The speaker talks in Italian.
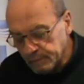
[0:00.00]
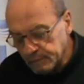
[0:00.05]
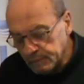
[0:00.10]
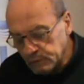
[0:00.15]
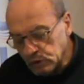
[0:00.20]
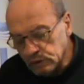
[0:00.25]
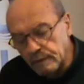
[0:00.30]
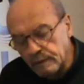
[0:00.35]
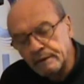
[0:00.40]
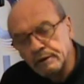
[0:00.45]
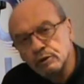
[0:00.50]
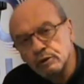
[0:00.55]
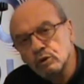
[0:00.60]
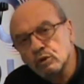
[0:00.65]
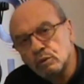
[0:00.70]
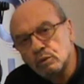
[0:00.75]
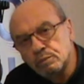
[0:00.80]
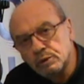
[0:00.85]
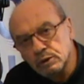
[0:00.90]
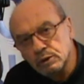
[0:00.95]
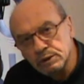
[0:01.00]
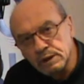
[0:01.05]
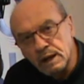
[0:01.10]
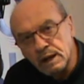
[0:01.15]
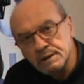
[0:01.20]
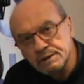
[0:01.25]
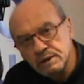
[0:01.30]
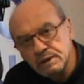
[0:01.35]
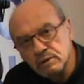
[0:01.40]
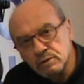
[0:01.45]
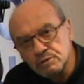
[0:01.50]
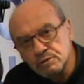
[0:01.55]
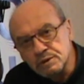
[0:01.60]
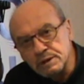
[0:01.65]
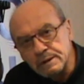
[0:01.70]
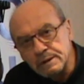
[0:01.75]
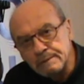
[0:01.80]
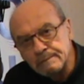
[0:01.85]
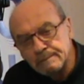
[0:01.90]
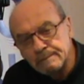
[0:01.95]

dovevano comportarsi così.